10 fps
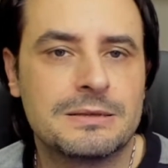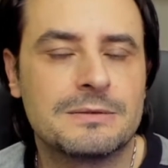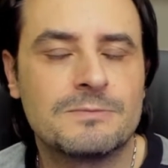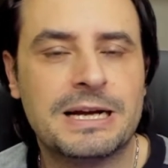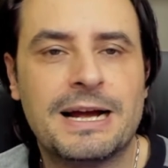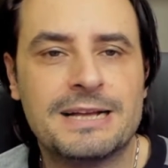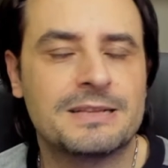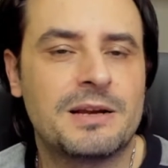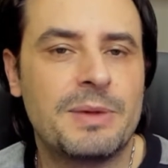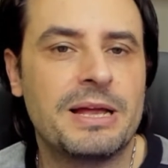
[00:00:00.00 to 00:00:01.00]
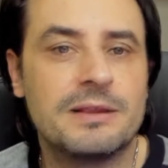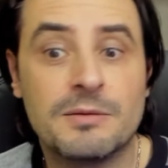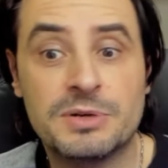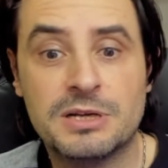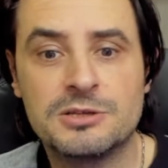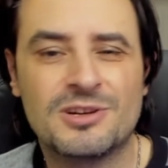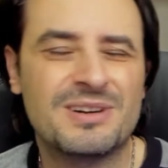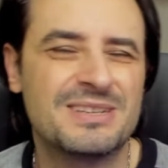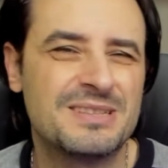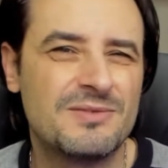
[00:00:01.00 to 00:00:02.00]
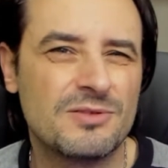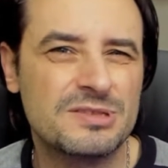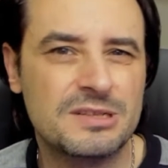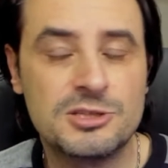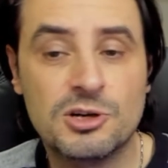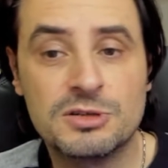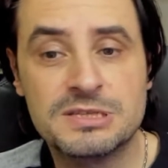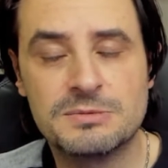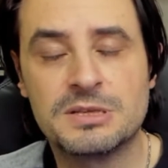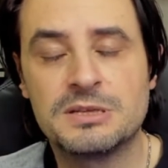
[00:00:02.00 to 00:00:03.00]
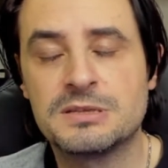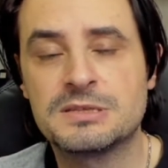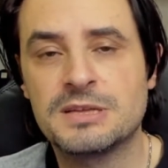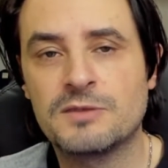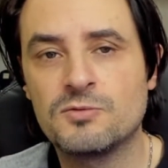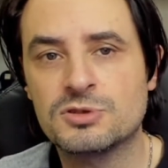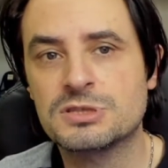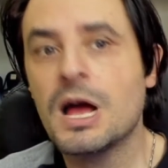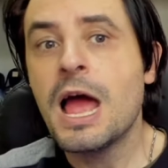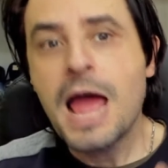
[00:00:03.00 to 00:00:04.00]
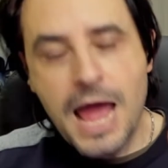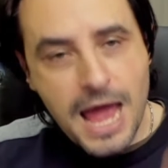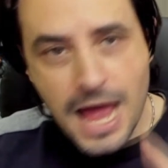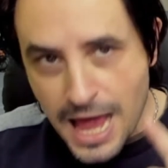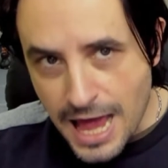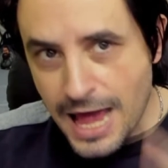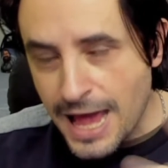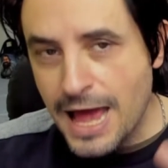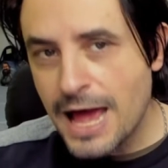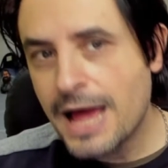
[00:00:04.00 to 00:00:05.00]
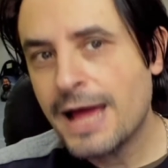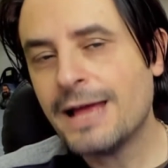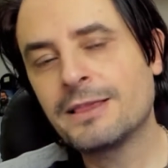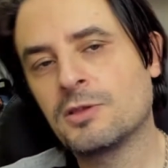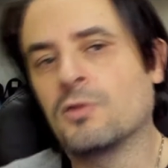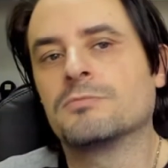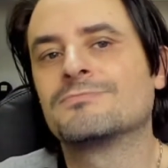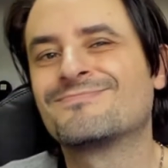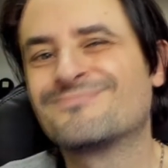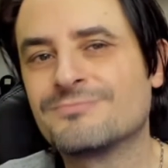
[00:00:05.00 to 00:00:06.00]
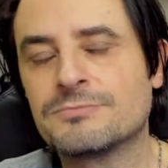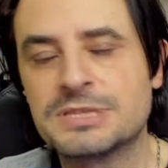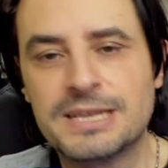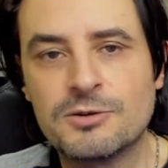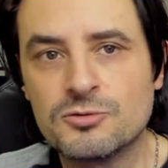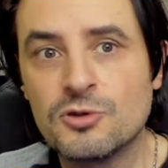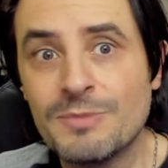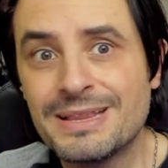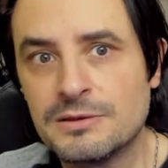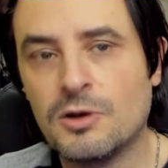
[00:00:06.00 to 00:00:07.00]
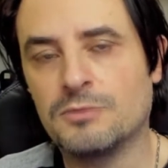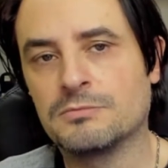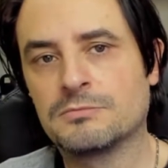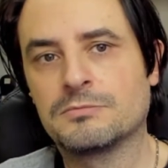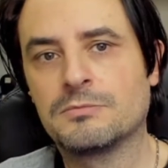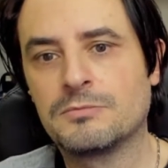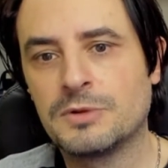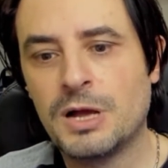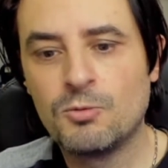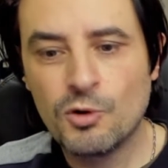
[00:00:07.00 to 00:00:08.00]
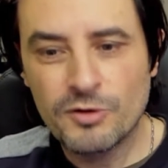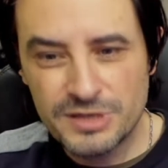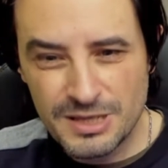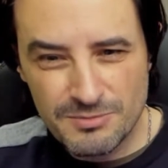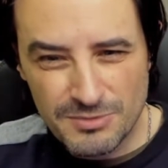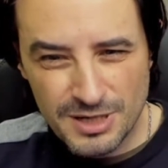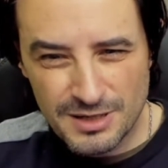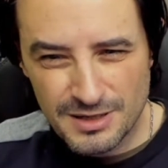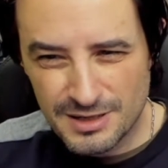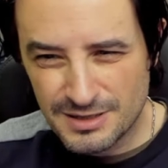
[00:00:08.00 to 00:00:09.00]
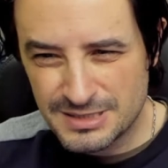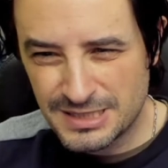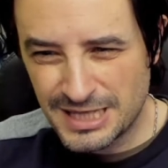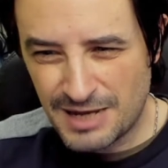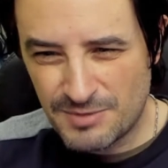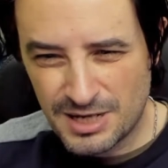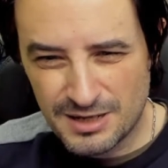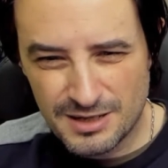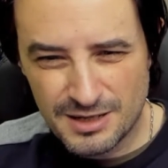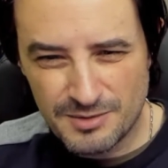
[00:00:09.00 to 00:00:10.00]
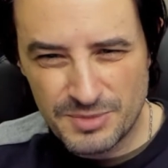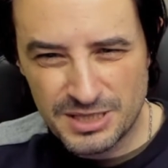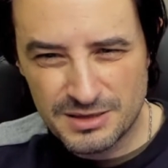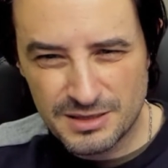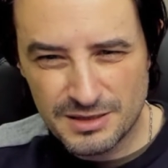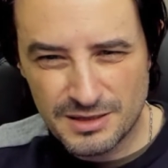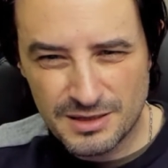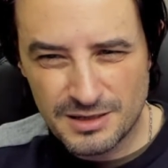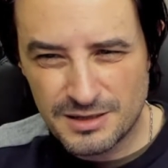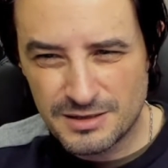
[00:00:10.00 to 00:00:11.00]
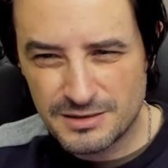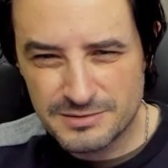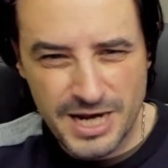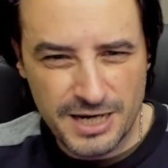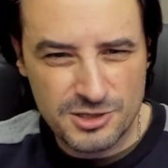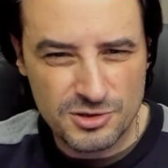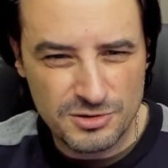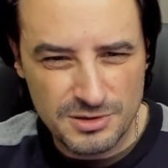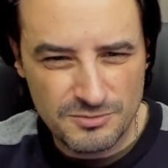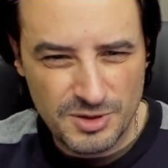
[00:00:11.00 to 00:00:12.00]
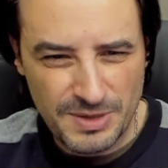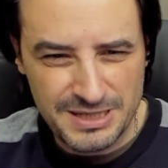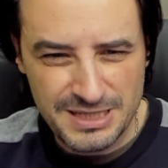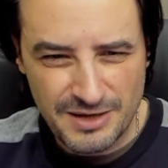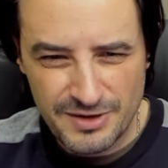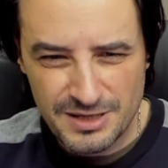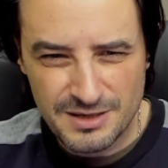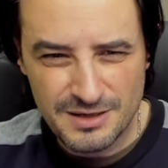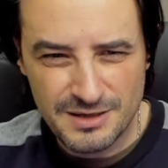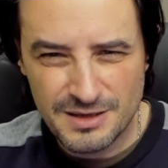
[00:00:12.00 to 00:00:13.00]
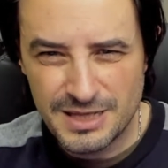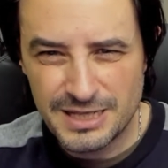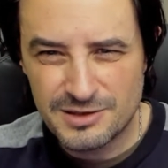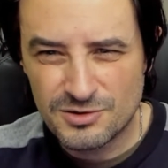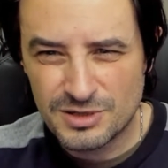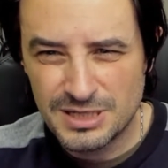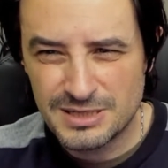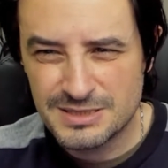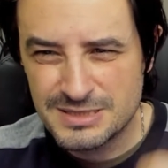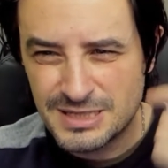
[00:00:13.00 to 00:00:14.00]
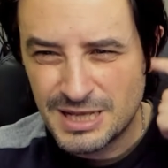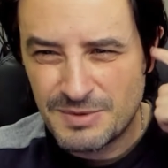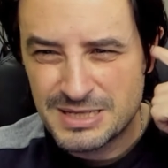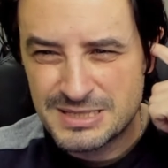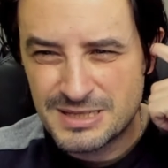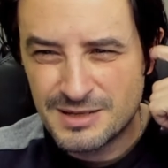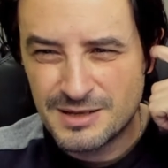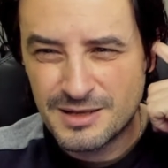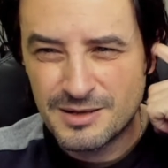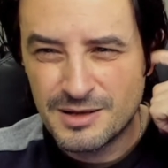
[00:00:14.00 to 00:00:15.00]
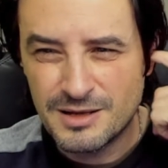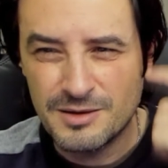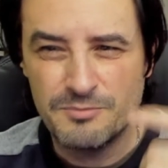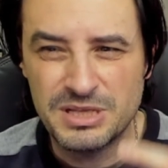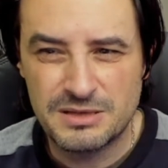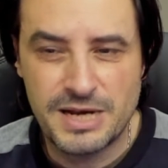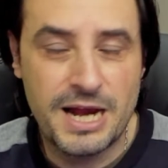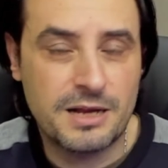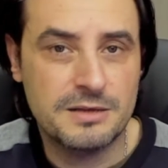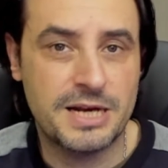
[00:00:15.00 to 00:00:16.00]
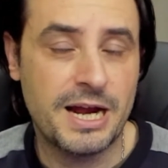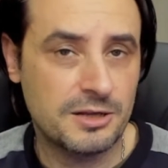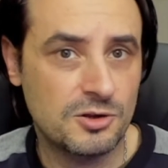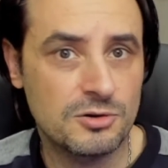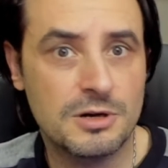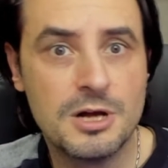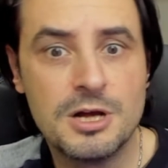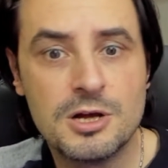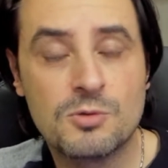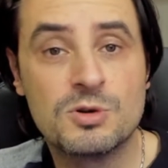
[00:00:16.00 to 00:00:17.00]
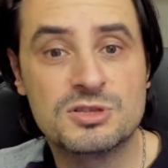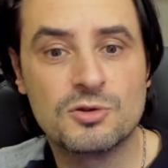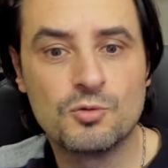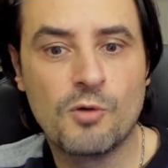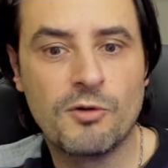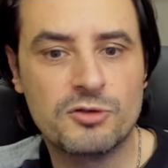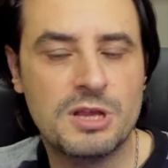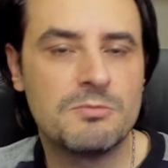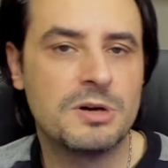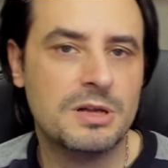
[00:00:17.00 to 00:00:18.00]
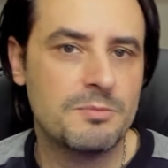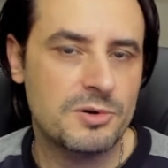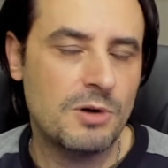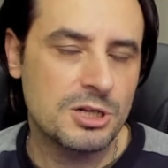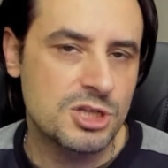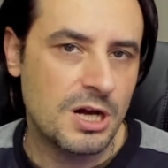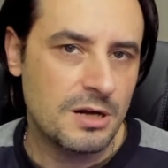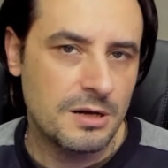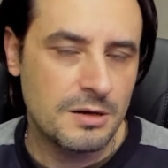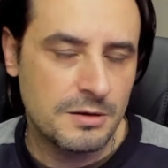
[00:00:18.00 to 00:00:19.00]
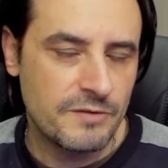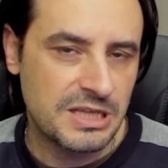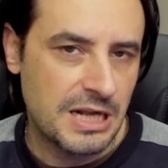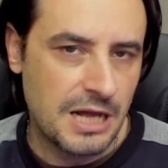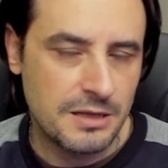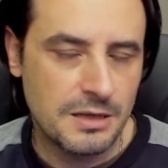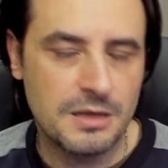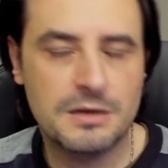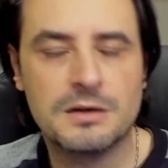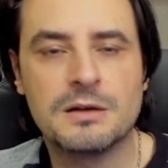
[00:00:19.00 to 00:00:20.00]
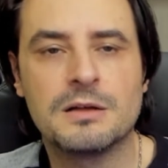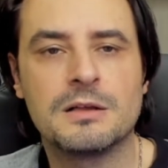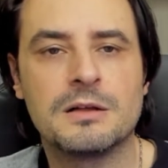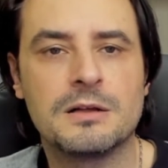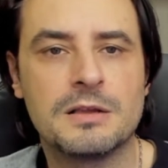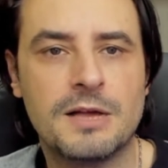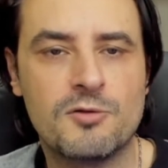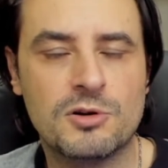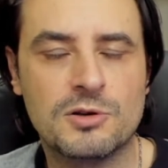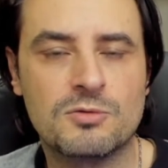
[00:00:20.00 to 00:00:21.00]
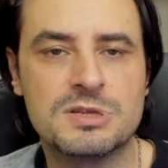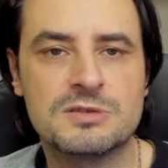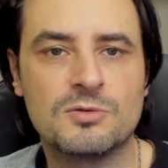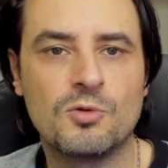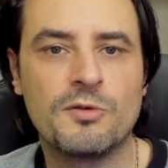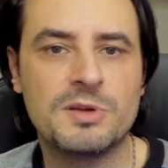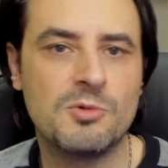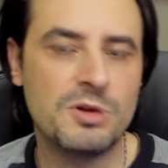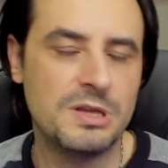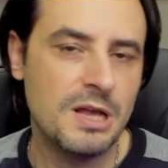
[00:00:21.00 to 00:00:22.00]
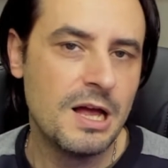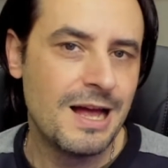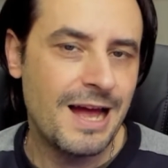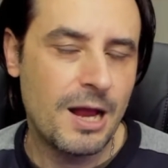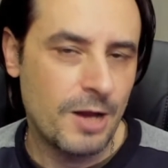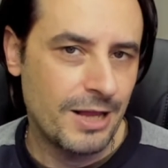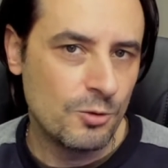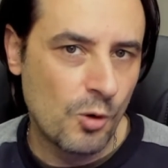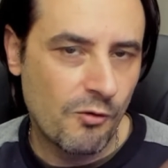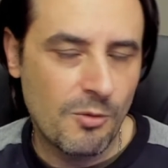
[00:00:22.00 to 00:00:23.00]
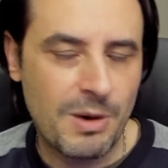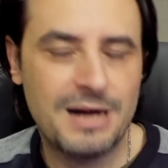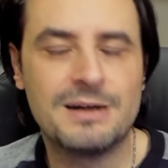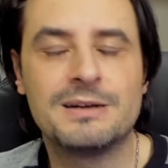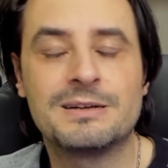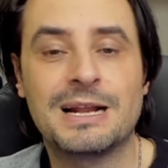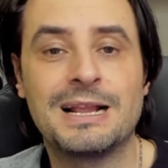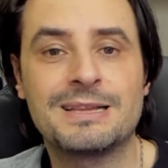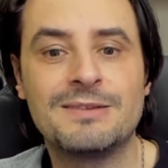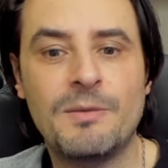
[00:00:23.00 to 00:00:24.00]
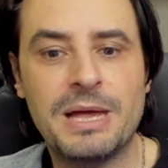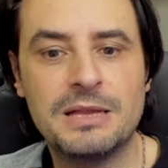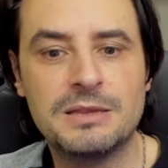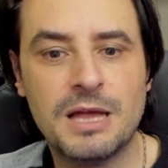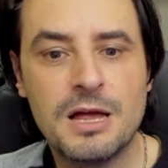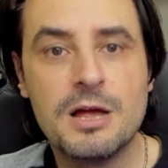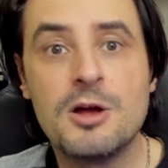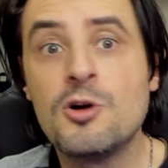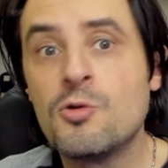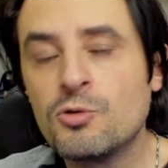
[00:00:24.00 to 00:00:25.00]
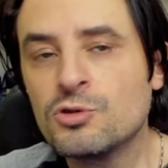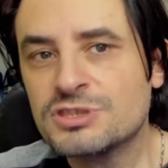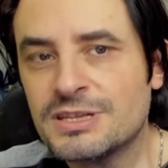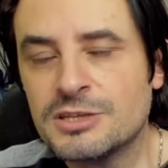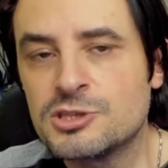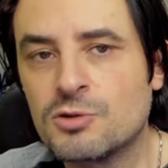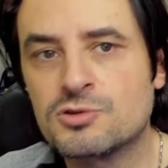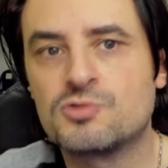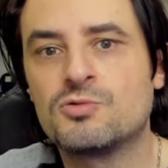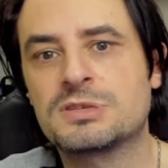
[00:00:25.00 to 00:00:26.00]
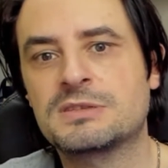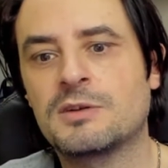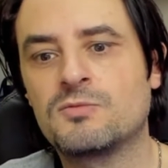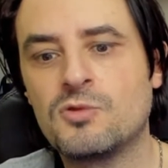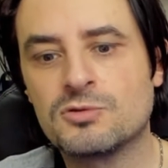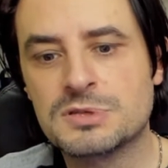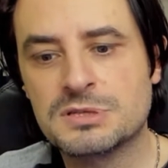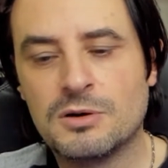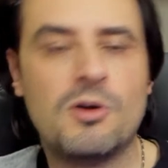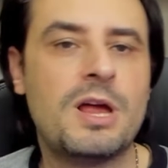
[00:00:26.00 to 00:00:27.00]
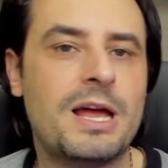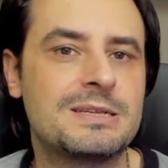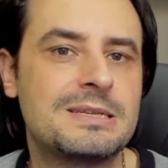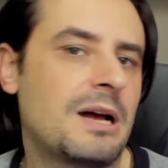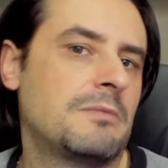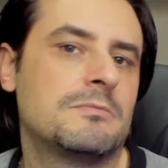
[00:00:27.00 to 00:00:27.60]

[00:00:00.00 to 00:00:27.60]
una cacata tremenda, perché diciamo che schifo lo strategico di, di, di Star Wars. E no, secondo me no. È un nuovo team, uh, si chiama uh, Bit uh, Reaction, mi pare di aver letto che si chiamasse Bit Reac- Reactor. Questo nuovo team che però ha già veterani che lavorano a questo nuovo team, quindi è, è nuovo ma relativamente. Uno strategico su Star Wars, ok, sia